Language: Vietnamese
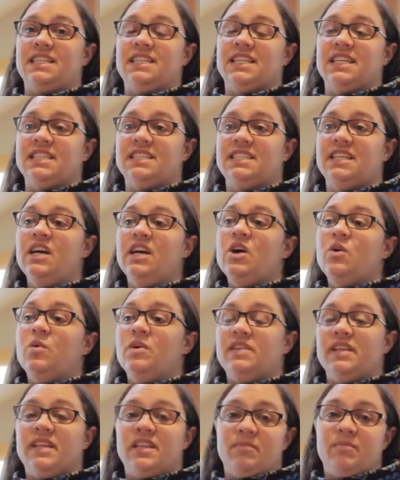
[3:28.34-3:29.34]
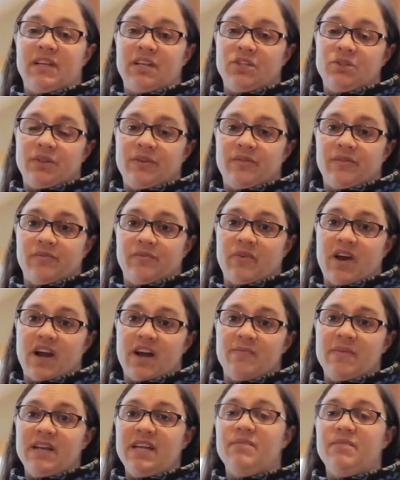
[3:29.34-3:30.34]
và cũng là nơi học
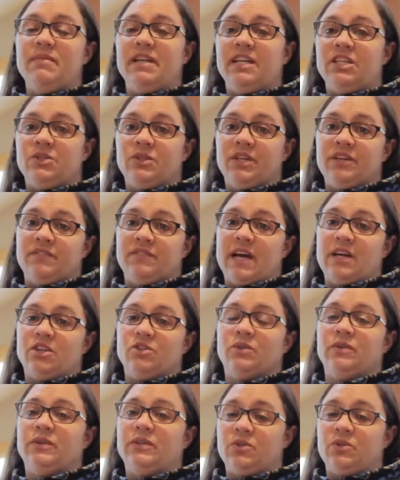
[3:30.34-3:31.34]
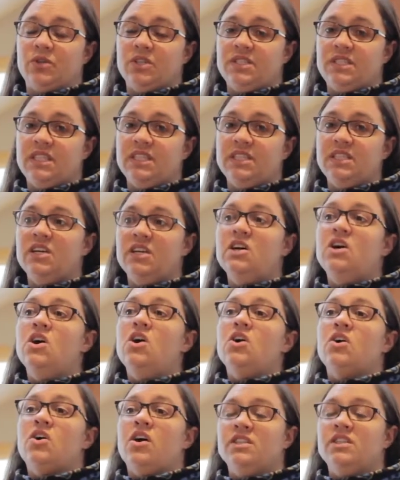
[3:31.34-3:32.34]
tập nghiên cứu của hơn
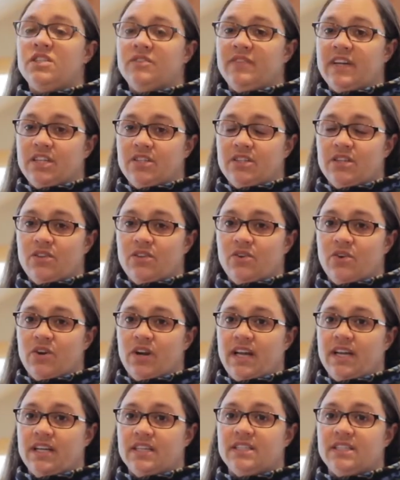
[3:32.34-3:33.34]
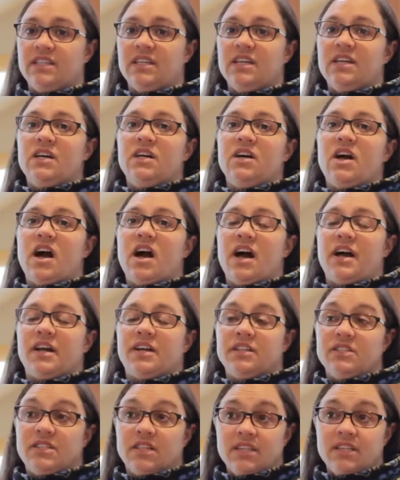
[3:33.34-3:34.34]
27.000 sinh viên, học phí
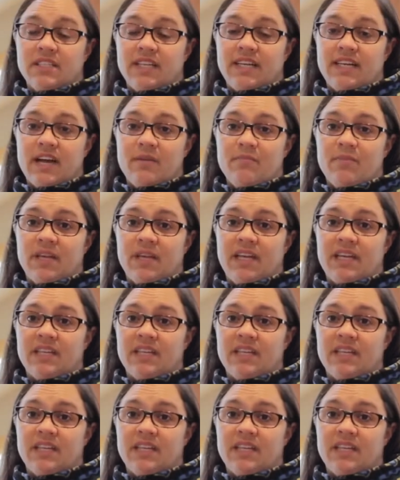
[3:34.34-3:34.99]
vào khoảng